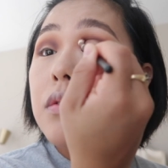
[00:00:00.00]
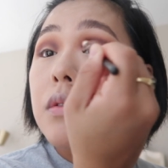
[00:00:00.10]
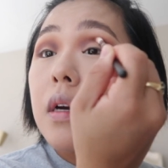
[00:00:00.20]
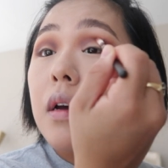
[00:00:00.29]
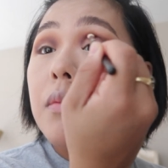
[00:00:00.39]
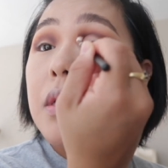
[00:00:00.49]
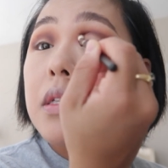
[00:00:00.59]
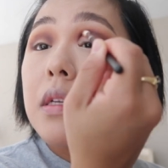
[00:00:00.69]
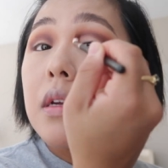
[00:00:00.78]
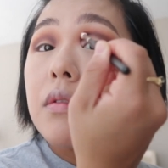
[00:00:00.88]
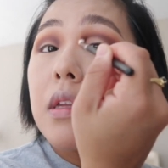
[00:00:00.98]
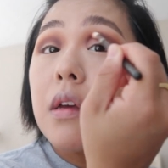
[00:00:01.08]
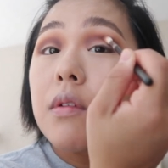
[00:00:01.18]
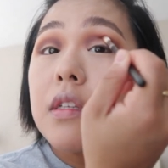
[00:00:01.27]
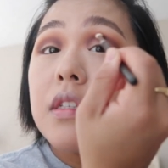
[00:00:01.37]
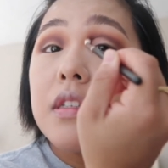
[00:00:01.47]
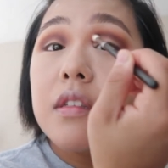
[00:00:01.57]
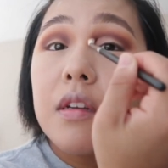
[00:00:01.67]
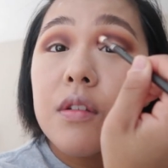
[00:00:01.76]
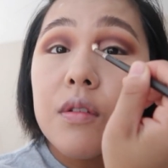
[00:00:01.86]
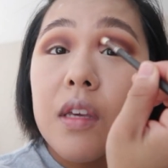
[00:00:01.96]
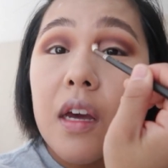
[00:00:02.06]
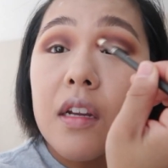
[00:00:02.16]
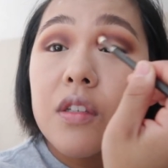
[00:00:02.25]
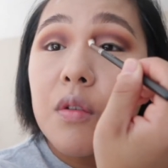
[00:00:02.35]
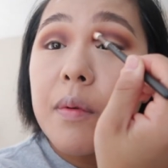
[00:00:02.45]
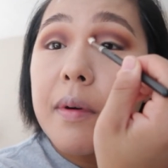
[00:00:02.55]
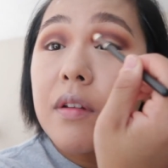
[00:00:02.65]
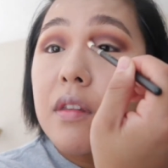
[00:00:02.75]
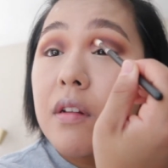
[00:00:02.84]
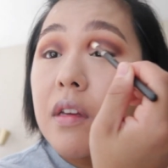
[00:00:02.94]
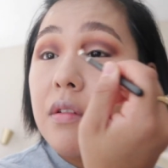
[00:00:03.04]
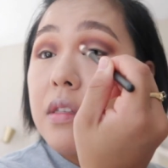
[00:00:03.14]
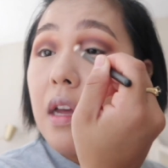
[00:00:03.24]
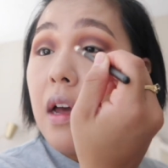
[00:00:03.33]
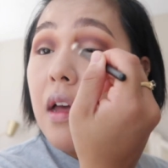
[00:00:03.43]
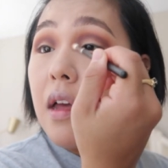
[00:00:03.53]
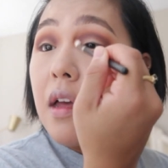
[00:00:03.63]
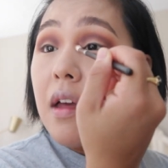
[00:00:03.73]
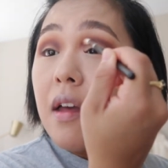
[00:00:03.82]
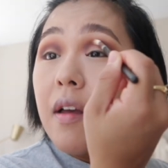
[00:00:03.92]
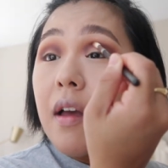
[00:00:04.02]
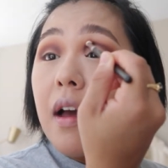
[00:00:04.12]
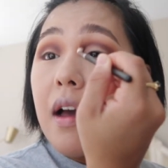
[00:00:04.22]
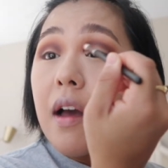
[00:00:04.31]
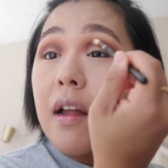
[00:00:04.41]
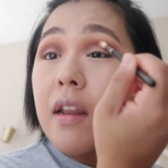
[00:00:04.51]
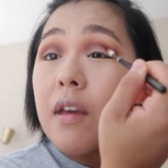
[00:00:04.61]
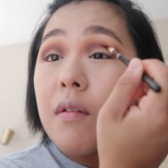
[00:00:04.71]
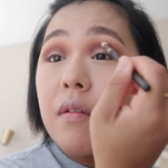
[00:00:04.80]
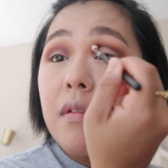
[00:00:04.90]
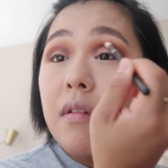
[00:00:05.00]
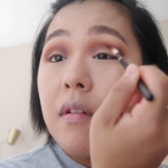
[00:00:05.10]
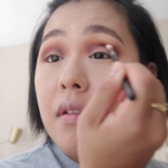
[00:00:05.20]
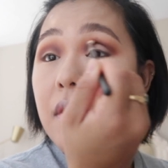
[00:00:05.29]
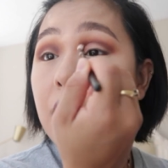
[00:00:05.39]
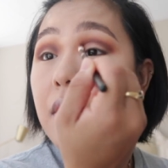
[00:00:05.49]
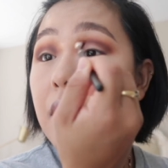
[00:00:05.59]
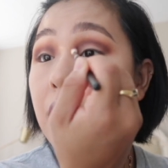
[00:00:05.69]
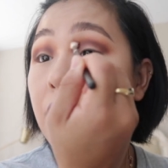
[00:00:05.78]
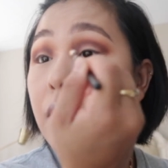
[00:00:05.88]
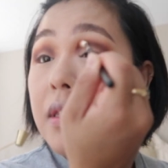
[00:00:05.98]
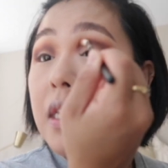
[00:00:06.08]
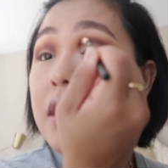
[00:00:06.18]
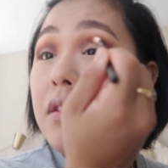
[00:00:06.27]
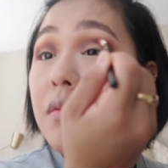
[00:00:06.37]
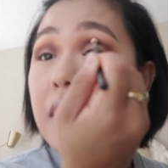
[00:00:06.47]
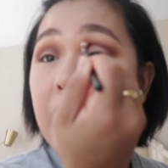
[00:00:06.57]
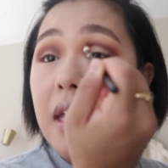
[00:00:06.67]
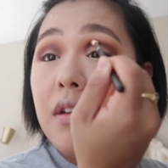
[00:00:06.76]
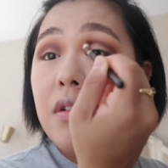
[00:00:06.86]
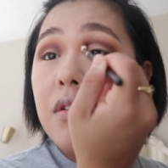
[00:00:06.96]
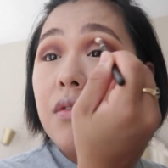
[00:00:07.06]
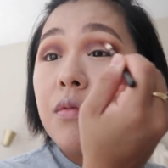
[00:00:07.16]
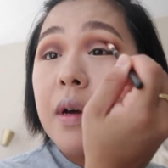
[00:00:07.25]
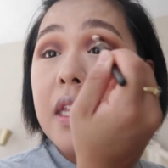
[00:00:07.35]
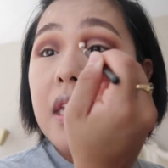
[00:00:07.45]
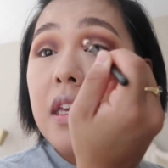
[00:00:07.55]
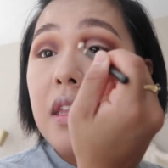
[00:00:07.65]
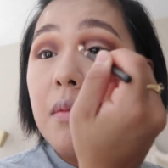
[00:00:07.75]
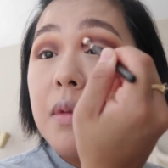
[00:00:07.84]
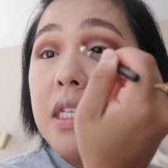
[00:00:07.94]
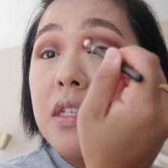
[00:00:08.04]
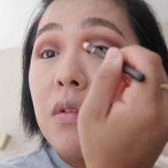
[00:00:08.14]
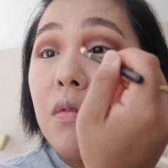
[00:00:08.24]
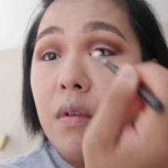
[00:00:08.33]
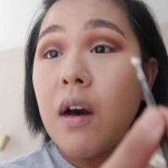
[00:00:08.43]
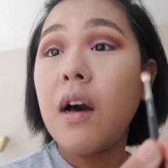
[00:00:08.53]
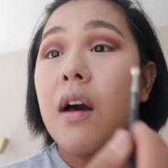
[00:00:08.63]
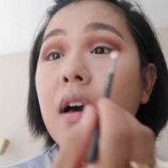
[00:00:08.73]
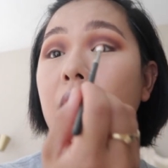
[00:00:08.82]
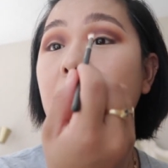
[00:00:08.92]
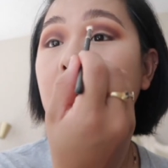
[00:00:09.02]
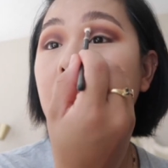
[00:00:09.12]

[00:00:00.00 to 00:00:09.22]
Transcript: そうだから皆さん、ね、私さ、すっげえ話飛びまくってるけどさ、あれよ、私のね生まれてきたミッションは